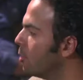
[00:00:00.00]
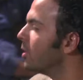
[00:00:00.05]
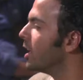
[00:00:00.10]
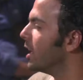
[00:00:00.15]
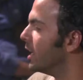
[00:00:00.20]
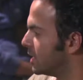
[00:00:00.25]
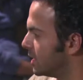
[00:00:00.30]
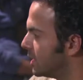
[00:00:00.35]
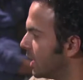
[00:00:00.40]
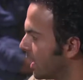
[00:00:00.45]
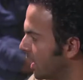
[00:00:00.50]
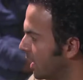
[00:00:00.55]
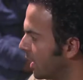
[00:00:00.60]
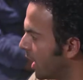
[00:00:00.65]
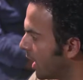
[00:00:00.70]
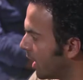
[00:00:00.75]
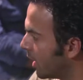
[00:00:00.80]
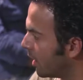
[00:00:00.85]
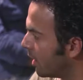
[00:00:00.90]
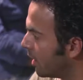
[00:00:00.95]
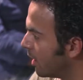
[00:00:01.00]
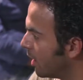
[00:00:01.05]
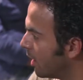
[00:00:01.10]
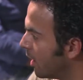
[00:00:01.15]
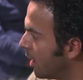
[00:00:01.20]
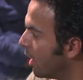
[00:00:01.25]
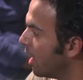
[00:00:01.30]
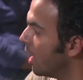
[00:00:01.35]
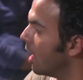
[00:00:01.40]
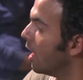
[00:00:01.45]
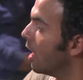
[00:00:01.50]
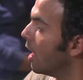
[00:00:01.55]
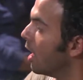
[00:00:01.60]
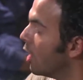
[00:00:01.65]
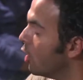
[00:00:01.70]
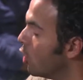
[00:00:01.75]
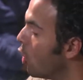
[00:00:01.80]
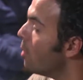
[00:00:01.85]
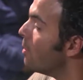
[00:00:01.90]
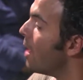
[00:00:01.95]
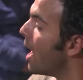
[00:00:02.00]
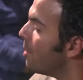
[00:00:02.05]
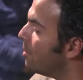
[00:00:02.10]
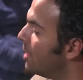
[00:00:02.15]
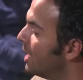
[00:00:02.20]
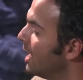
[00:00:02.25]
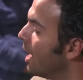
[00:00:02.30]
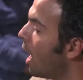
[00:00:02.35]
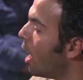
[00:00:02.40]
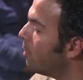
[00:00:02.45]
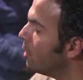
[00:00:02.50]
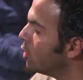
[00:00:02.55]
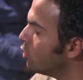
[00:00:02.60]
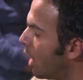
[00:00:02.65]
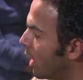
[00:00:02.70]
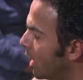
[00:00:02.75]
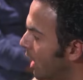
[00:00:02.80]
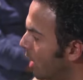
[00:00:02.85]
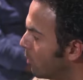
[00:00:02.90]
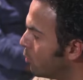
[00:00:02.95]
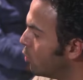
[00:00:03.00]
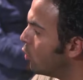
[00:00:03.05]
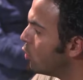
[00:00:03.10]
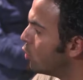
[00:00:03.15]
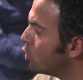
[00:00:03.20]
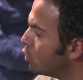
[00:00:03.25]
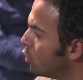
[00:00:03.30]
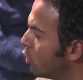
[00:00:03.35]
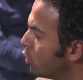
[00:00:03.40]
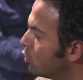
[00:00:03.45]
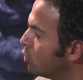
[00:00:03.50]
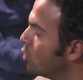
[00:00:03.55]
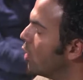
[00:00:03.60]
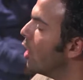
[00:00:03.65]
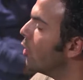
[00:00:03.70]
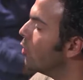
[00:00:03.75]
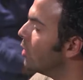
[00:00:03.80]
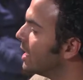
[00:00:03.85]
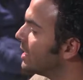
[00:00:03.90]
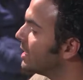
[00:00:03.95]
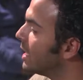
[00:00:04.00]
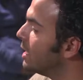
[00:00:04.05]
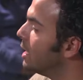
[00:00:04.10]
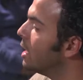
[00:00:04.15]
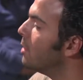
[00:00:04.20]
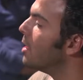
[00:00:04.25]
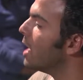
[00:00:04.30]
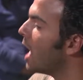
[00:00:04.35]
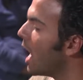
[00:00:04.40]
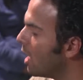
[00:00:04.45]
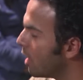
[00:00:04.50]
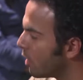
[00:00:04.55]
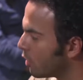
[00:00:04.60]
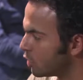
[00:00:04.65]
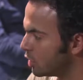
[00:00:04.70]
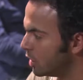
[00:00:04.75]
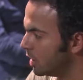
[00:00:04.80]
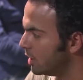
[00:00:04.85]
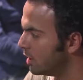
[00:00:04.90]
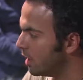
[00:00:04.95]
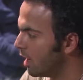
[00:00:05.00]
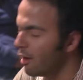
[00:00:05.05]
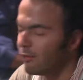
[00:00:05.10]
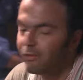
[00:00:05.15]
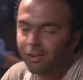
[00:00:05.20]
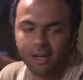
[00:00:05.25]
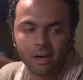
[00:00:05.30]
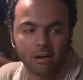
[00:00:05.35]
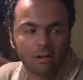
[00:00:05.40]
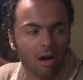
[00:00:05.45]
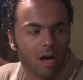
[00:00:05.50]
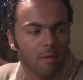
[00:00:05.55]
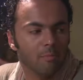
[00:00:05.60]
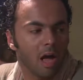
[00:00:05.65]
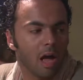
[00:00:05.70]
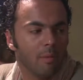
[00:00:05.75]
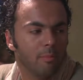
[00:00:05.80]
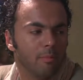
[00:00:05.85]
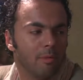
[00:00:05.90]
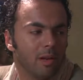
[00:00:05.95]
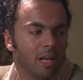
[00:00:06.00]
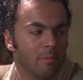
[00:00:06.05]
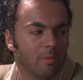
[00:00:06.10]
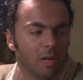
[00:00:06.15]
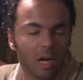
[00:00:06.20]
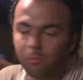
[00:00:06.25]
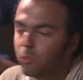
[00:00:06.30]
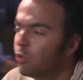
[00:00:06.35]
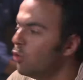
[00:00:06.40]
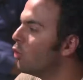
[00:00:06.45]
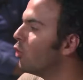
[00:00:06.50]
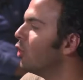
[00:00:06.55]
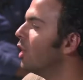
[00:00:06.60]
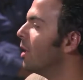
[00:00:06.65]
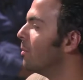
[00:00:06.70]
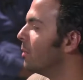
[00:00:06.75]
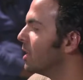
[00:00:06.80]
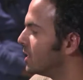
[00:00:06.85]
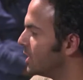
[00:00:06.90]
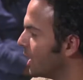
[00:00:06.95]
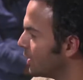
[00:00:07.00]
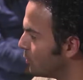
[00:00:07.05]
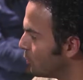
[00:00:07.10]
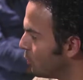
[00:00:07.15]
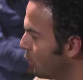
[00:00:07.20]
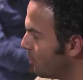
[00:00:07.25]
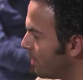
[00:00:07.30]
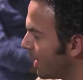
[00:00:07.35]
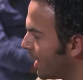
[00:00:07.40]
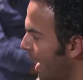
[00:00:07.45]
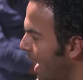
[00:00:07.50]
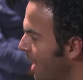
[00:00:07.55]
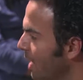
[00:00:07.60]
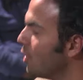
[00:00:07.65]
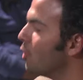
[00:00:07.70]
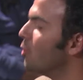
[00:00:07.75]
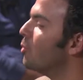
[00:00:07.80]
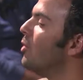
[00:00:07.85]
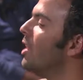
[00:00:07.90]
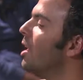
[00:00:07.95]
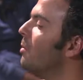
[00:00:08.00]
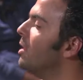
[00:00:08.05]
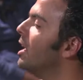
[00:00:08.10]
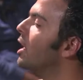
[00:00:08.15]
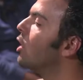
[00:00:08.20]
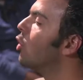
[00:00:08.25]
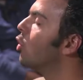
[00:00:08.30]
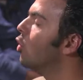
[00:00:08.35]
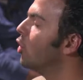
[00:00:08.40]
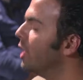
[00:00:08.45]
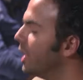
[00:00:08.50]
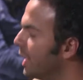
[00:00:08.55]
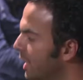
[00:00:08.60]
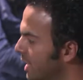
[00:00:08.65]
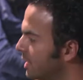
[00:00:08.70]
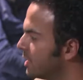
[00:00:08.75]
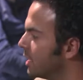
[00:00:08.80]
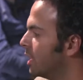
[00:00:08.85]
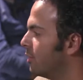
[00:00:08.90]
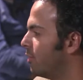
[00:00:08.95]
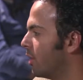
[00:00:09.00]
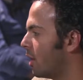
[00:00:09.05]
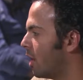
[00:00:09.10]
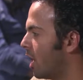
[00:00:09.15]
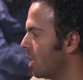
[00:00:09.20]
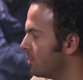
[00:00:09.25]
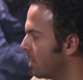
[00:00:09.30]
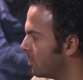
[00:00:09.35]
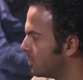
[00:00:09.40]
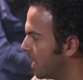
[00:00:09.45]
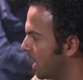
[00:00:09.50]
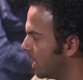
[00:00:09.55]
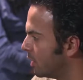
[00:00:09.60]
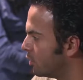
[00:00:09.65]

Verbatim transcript: احنا ممكن نستغلها انهم قبليه قبضوا على ابوه وجوز اخته وناس كتير من اهل رشيد في الاجراء المهبب اللي بيعملوه كل ما سياد تروح مكان يقوموا لامين كل الناس اللي في القايمه